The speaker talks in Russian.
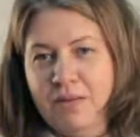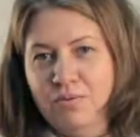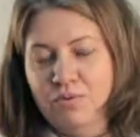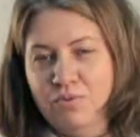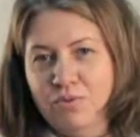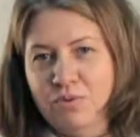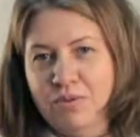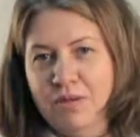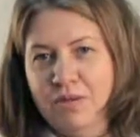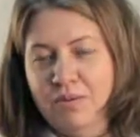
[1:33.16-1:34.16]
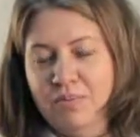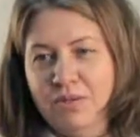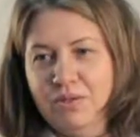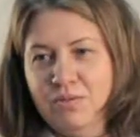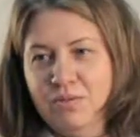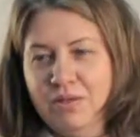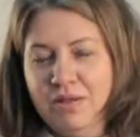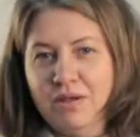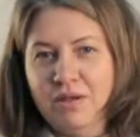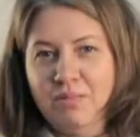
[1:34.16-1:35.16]
Вот. Поэтому я
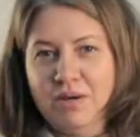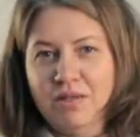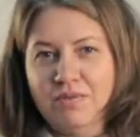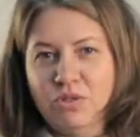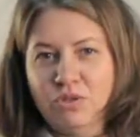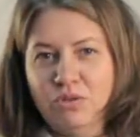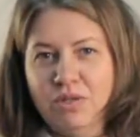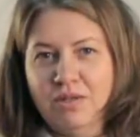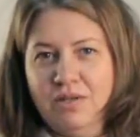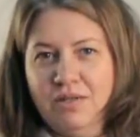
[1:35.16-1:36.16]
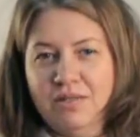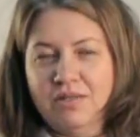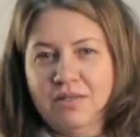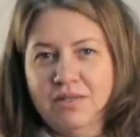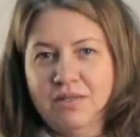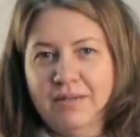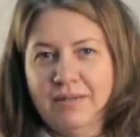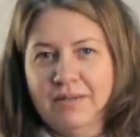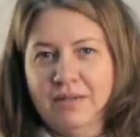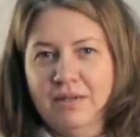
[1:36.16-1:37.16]
так обрадовалась, что я наконец-то
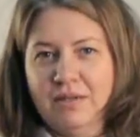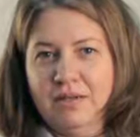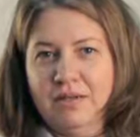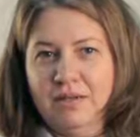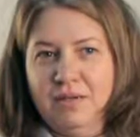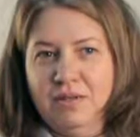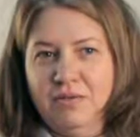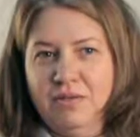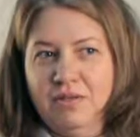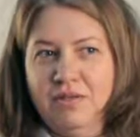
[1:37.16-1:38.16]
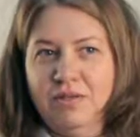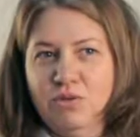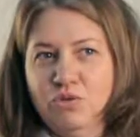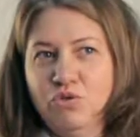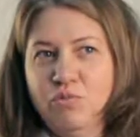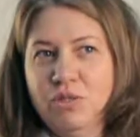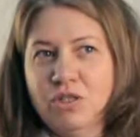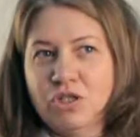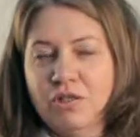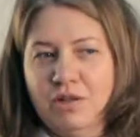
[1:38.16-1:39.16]
не то чтобы
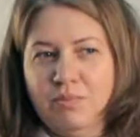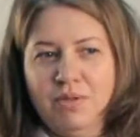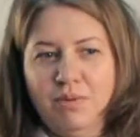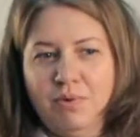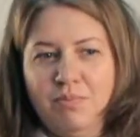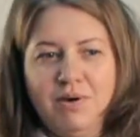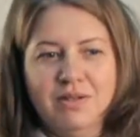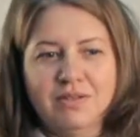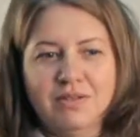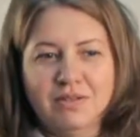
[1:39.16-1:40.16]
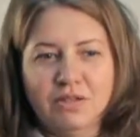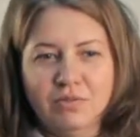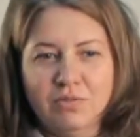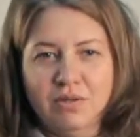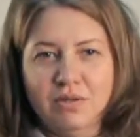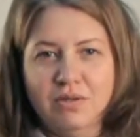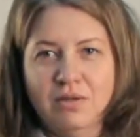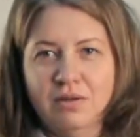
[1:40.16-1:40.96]
нашла, мне попалась, скажем так,